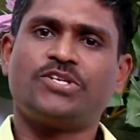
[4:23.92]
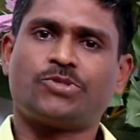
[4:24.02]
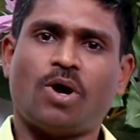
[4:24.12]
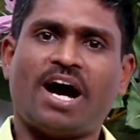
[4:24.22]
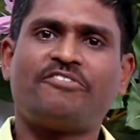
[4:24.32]

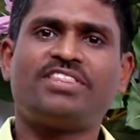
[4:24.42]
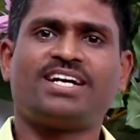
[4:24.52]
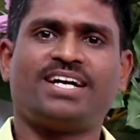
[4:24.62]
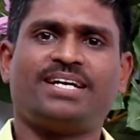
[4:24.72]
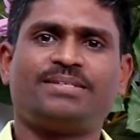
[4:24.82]
సో ఆ
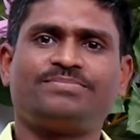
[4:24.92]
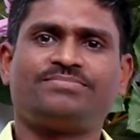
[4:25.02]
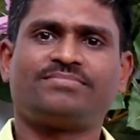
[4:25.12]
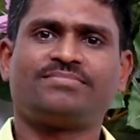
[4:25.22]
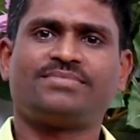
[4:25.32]
విధంగా
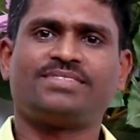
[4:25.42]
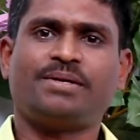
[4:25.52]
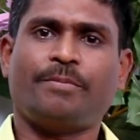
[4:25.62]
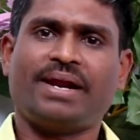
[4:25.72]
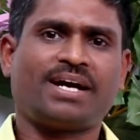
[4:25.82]

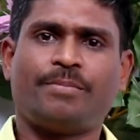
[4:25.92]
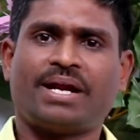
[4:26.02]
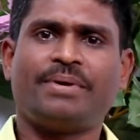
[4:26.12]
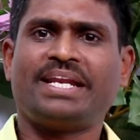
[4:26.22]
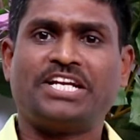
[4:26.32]
మనకు
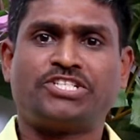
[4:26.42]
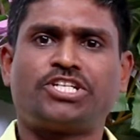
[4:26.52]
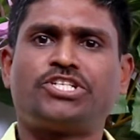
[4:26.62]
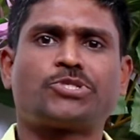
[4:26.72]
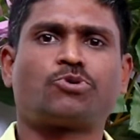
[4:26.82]
మనమే
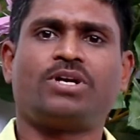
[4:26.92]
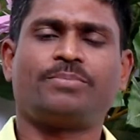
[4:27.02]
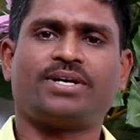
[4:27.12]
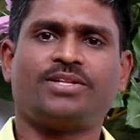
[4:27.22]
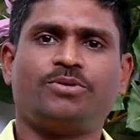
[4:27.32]
నర్చర్ చేసుకోవడం
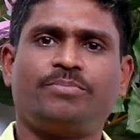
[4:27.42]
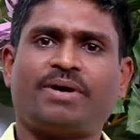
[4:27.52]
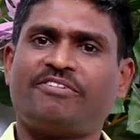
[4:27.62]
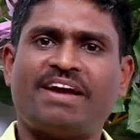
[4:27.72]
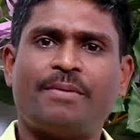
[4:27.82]
కాదు
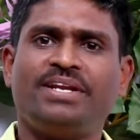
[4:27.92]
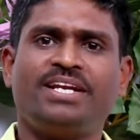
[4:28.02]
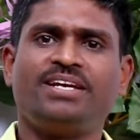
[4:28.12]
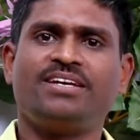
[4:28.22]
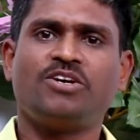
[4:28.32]
మన
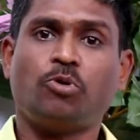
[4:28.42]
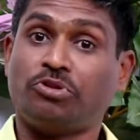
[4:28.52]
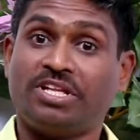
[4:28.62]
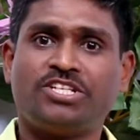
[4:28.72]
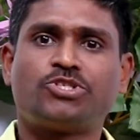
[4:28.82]
ఫ్యామిలీని
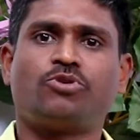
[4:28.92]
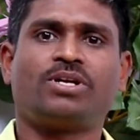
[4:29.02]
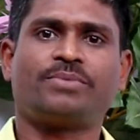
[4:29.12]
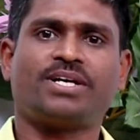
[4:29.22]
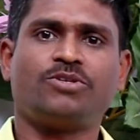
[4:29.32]

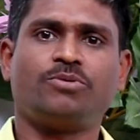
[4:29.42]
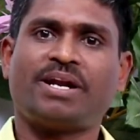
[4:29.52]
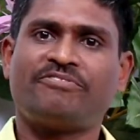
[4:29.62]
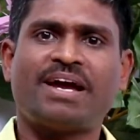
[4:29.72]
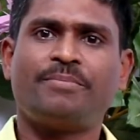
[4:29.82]
ఉద్ధరించుకోవడం కాదు
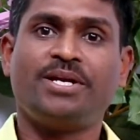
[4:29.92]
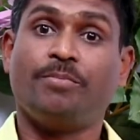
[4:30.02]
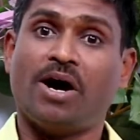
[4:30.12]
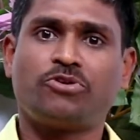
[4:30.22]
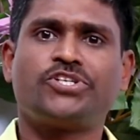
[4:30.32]
మన ఫ్యామిలీని
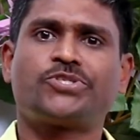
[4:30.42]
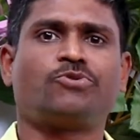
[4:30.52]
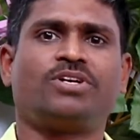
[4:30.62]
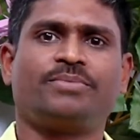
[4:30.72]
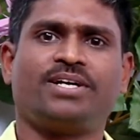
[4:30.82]
బాగు
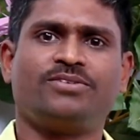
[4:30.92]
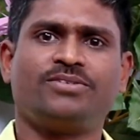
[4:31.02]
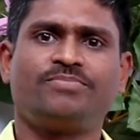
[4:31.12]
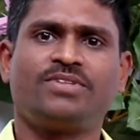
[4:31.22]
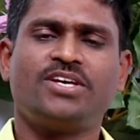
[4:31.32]
చేసుకోవడం కాదు
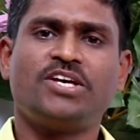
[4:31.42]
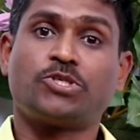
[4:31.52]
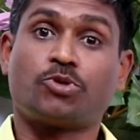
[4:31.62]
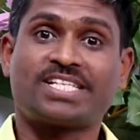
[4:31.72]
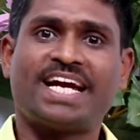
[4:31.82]

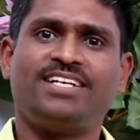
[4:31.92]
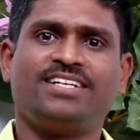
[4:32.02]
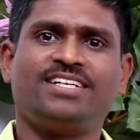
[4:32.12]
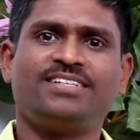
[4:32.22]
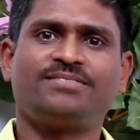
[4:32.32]

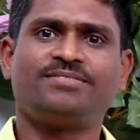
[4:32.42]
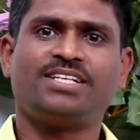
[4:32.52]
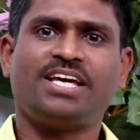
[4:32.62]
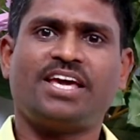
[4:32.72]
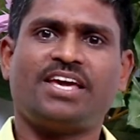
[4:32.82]
సొసైటీని
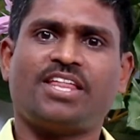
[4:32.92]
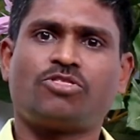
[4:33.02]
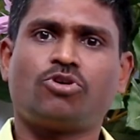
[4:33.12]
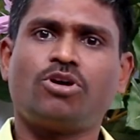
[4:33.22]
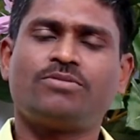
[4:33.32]

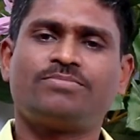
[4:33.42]
ఎంతో